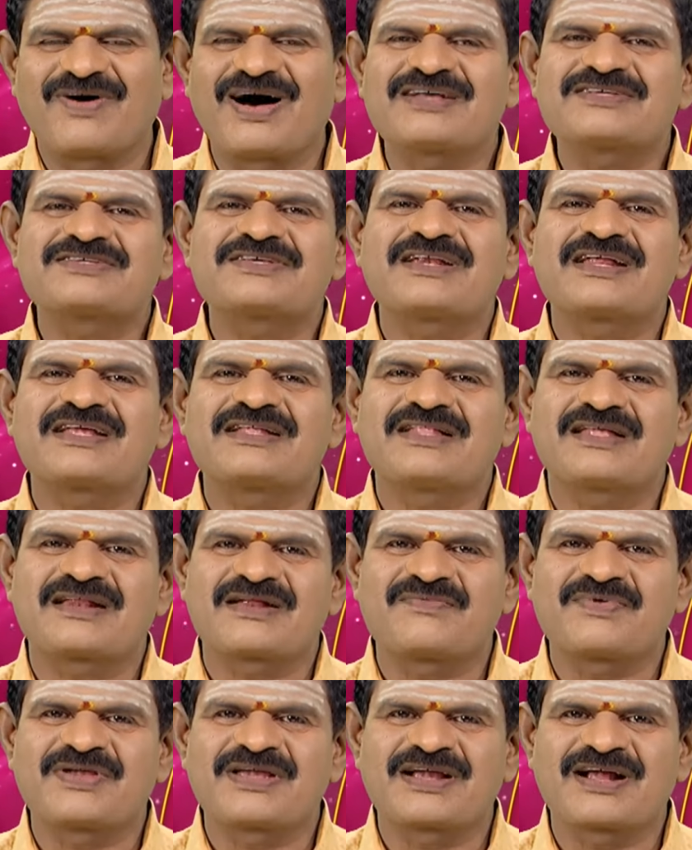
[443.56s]
வாசனை
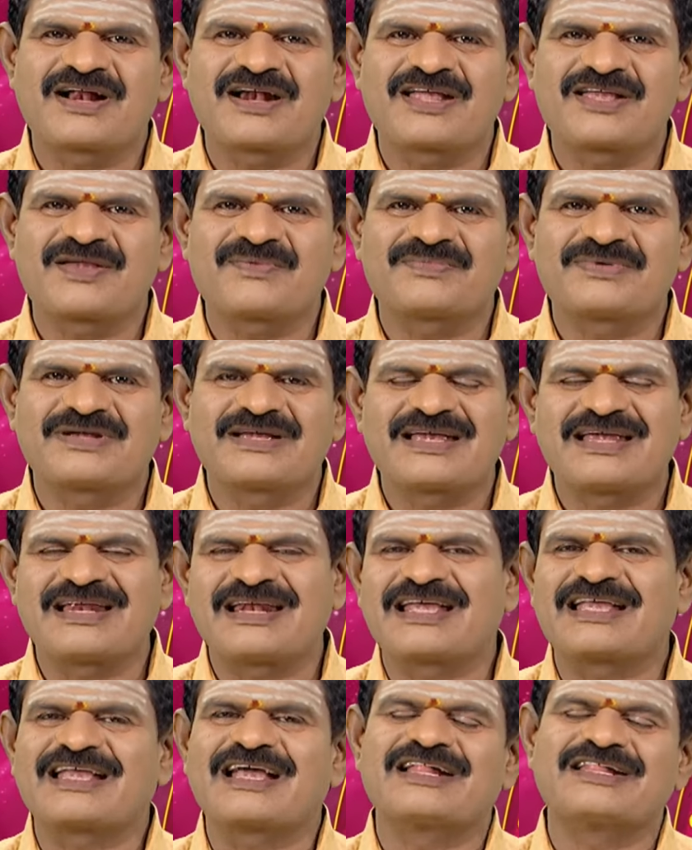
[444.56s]
திரவியங்களையும்
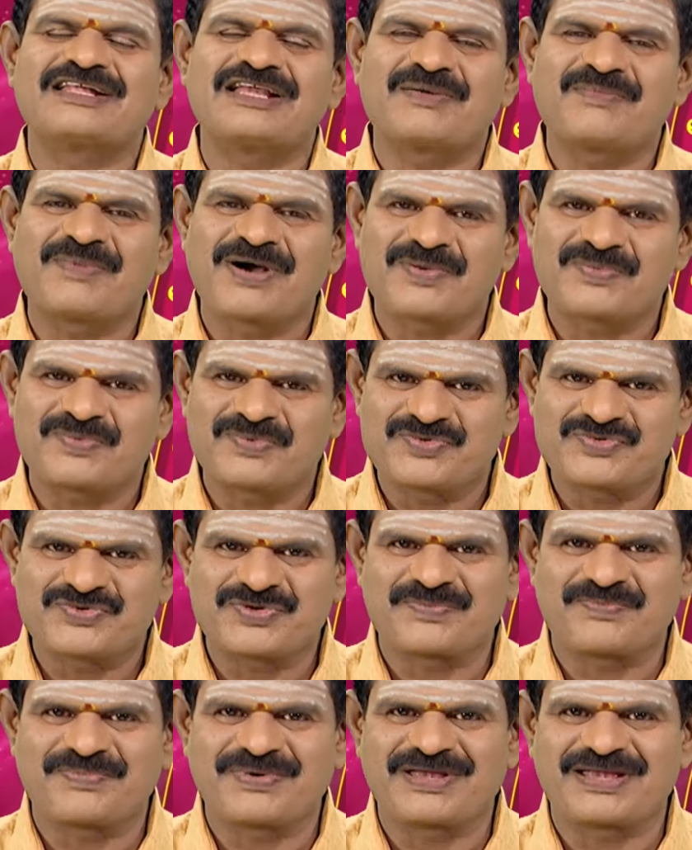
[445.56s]
இன்றைக்கி அதிகமாக
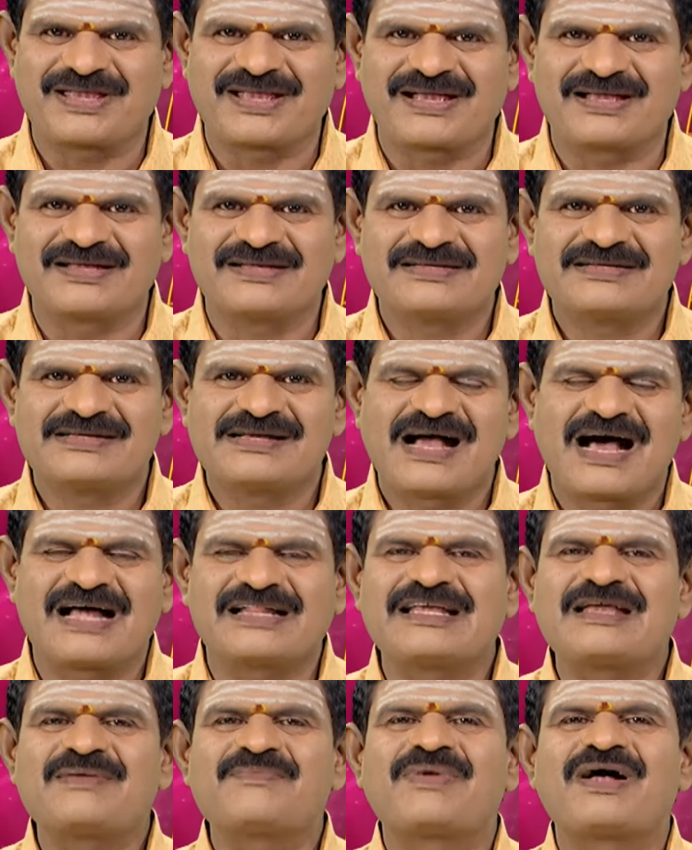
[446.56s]
பூசிப்பீங்க
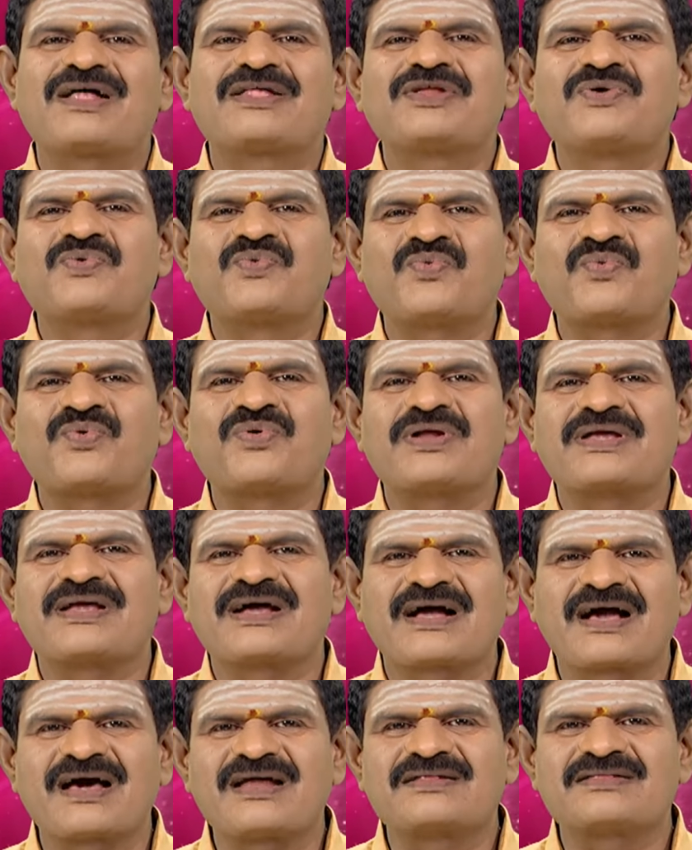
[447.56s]
அதே மாதிரி
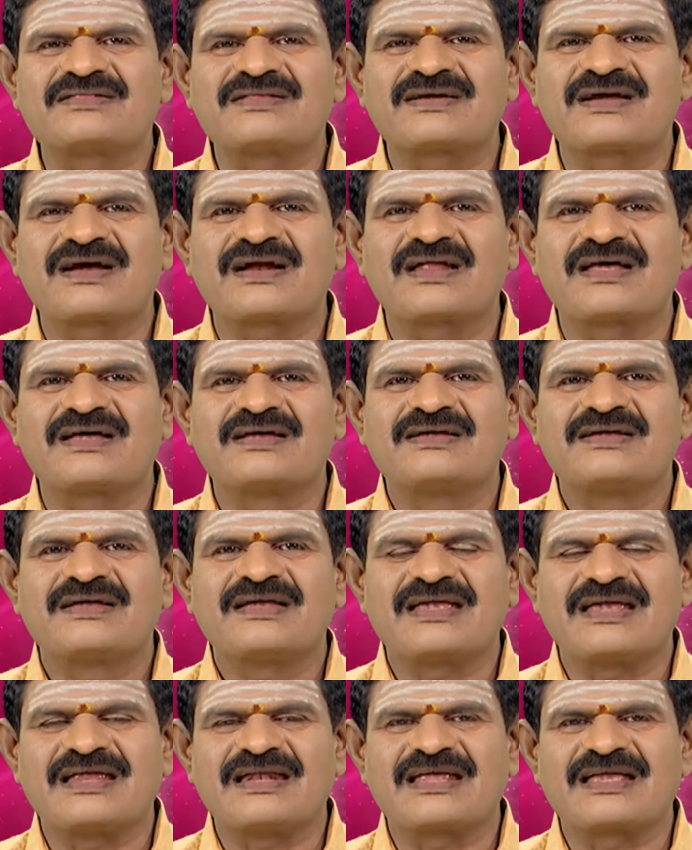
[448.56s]
உங்களுடைய கருத்துக்களை
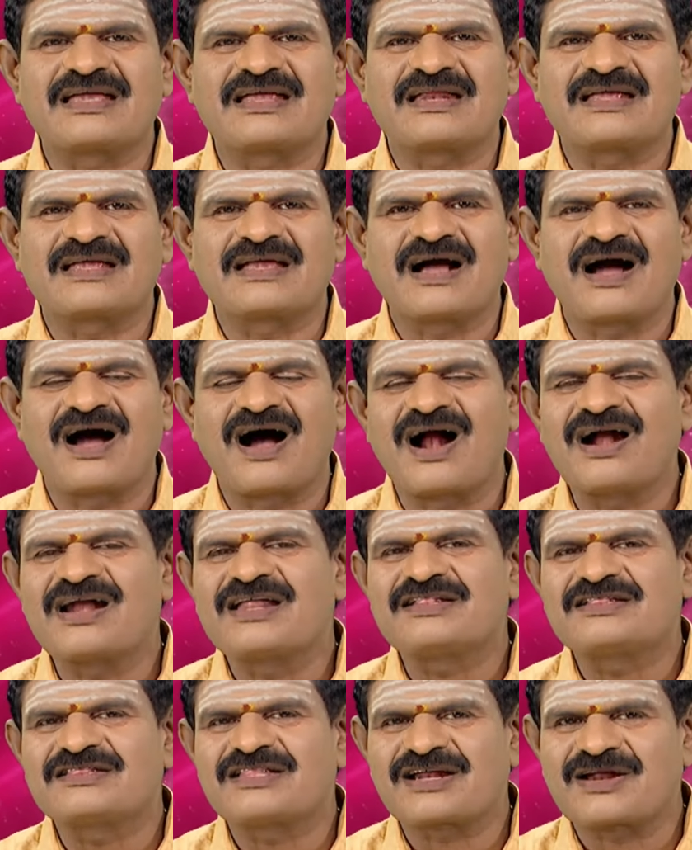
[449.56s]
இன்றைக்கி நீங்கள்
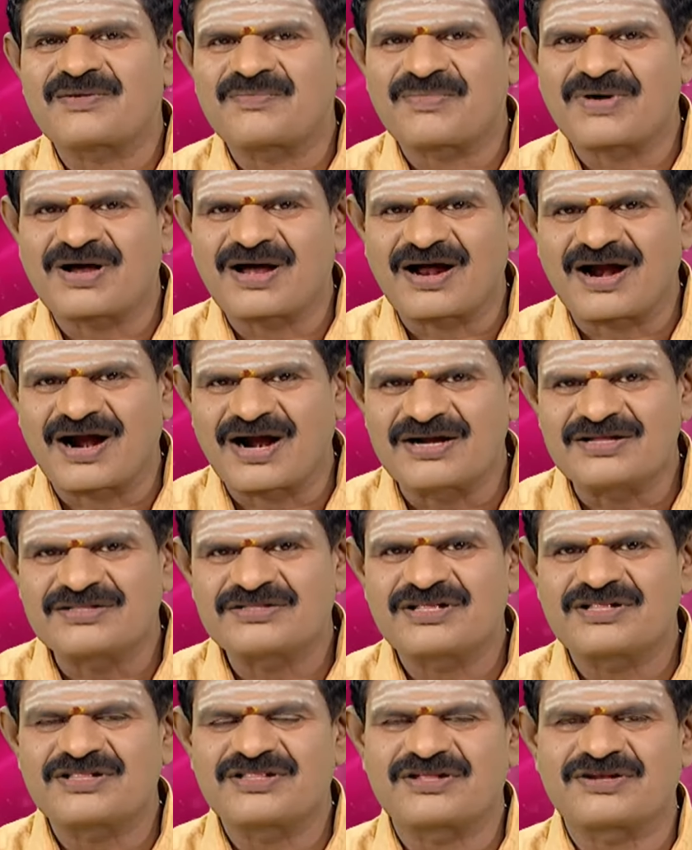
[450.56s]
ஆணித்தரமாக
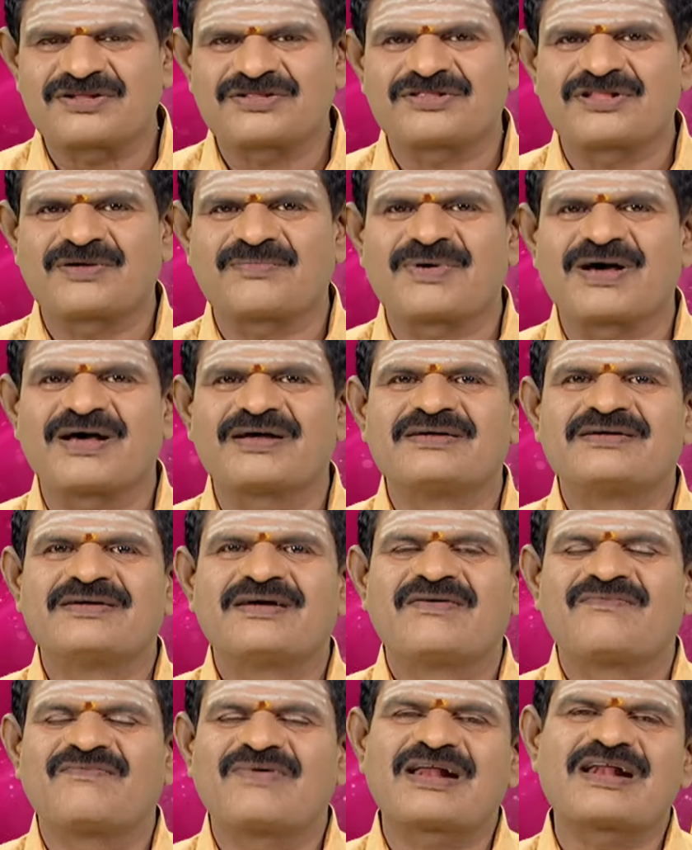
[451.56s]
அழுத்தம் திருத்தமாக
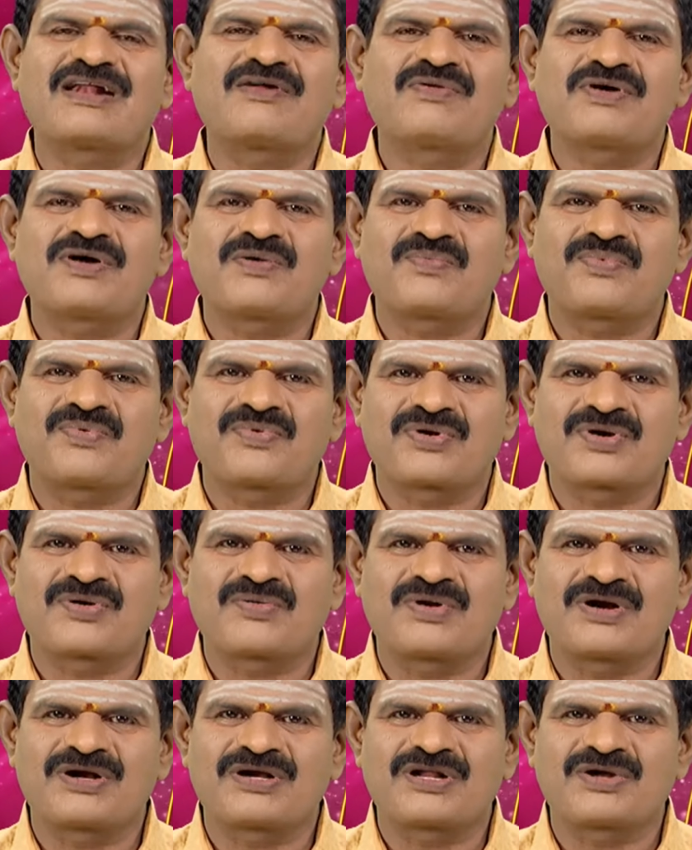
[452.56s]
வர்றவங்க
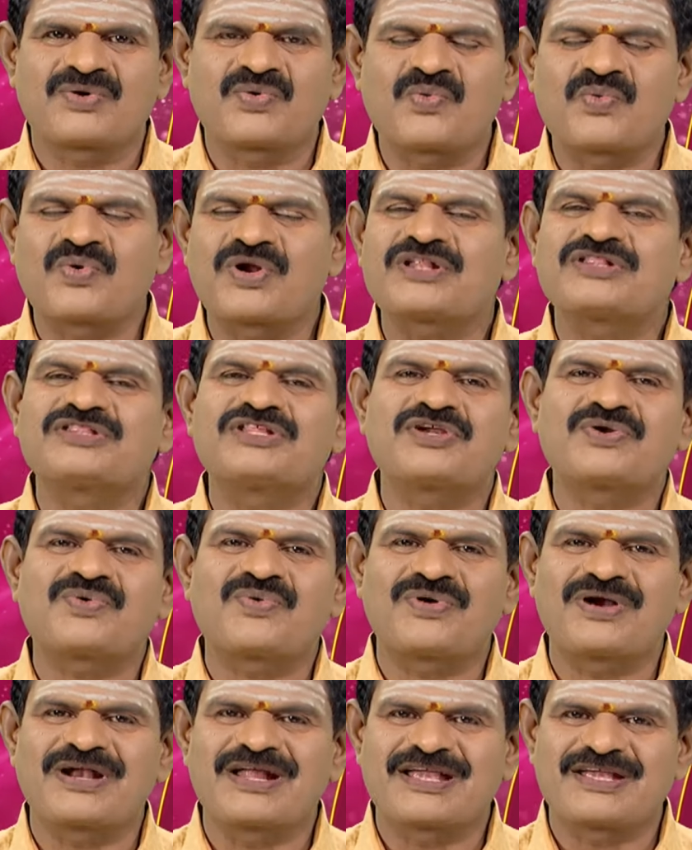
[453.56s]
போகிறவங்கள்ட்ட உணர்த்தி
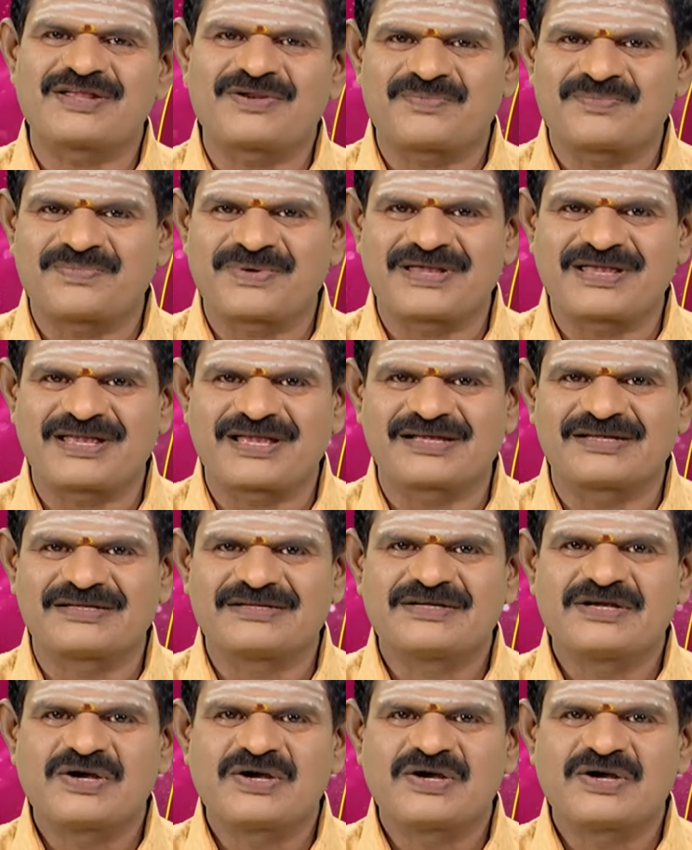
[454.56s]
கொண்டே இருப்பீங்க